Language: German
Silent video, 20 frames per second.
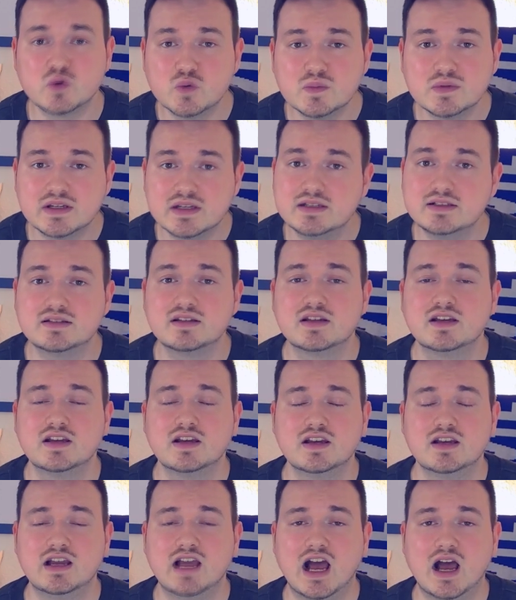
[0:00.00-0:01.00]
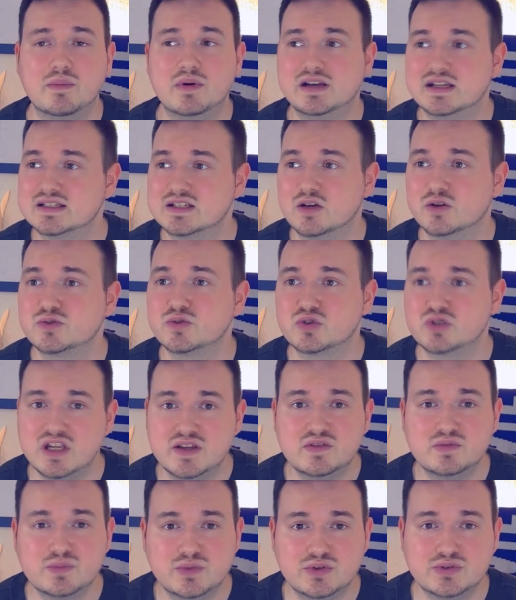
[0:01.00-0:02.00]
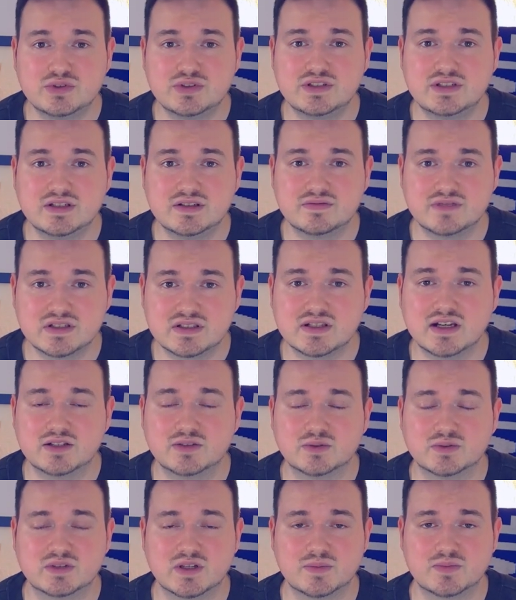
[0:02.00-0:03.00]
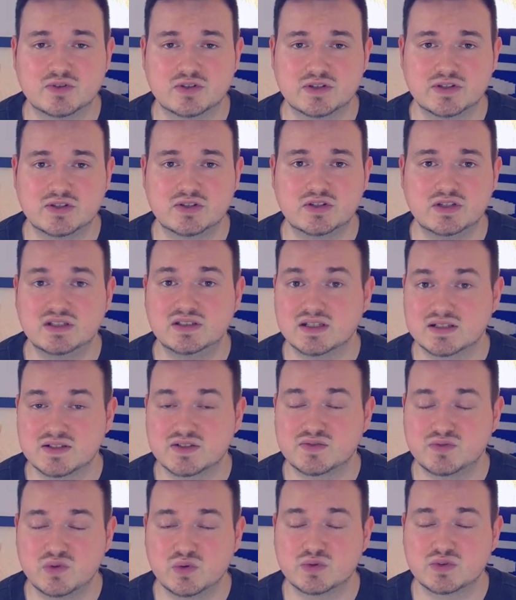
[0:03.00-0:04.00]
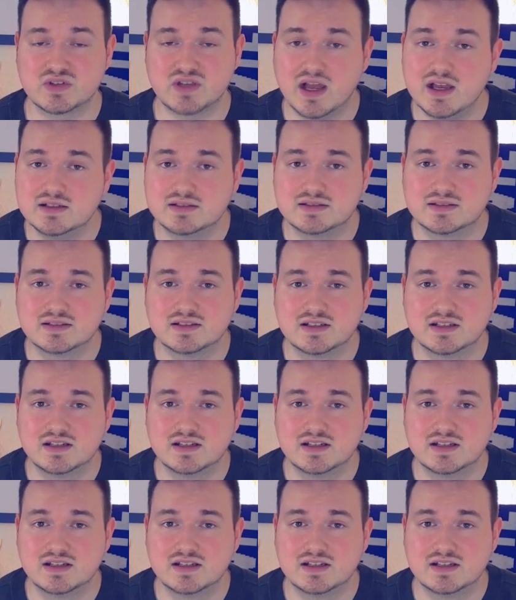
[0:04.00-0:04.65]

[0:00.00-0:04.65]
umgeht, aber dass auch so schnell wie möglich die Gewissheit unterm Strich steht, dass es für uns reicht.